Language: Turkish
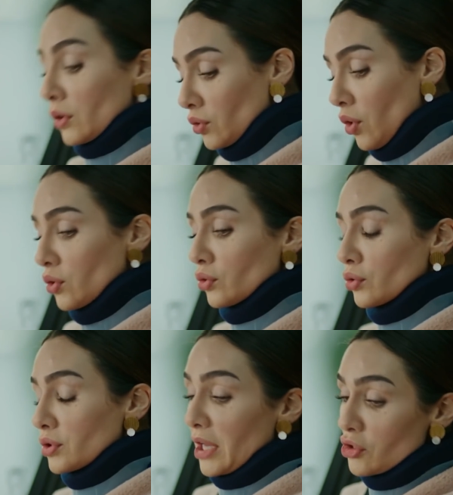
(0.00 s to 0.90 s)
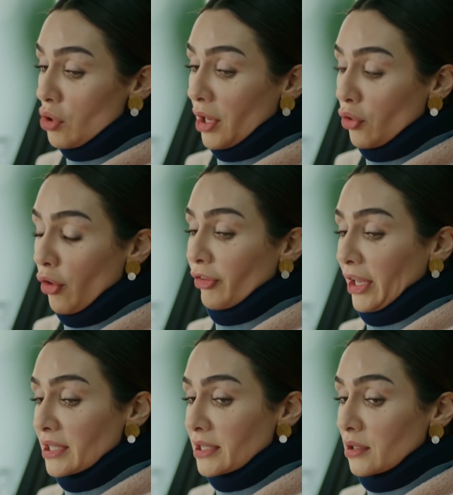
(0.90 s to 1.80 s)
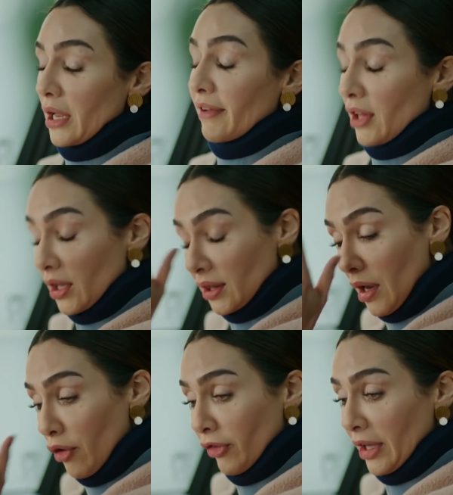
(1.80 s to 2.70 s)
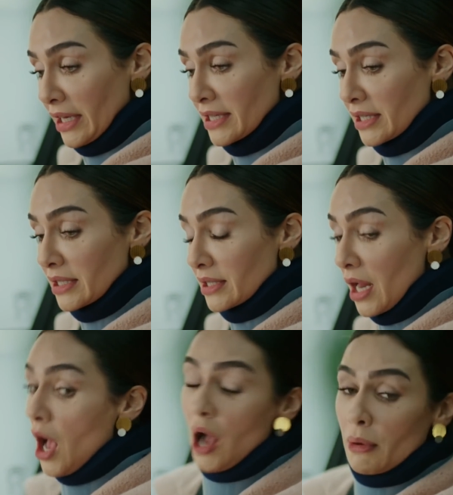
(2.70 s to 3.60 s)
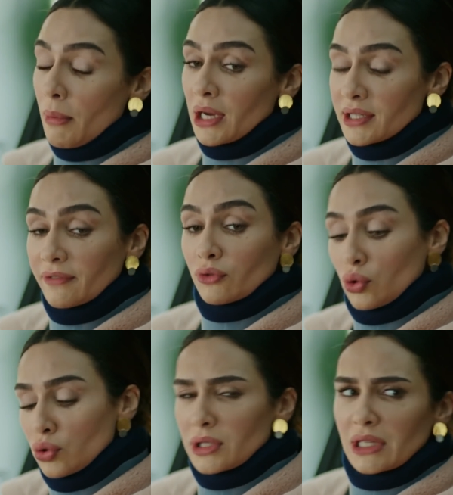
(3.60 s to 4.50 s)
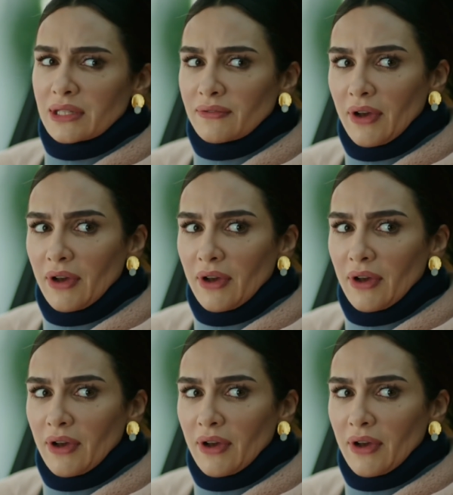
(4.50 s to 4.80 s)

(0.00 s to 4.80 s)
Doğrudur. Sen şu an öfkelisin. Evet hatta öfkenin esirisin ama maalesef dürüst değilsin